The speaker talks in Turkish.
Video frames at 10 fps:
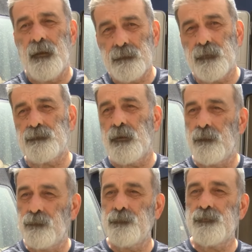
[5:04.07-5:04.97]
daha
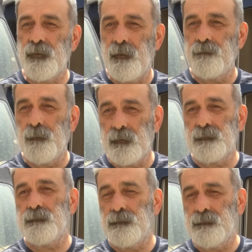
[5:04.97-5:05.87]
tasarruflu bir şey
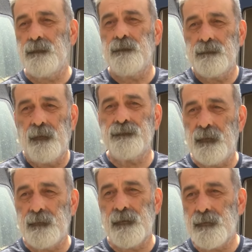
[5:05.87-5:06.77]
yapmasını
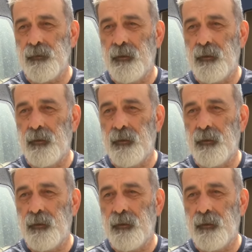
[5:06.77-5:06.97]
tavsiye ederiz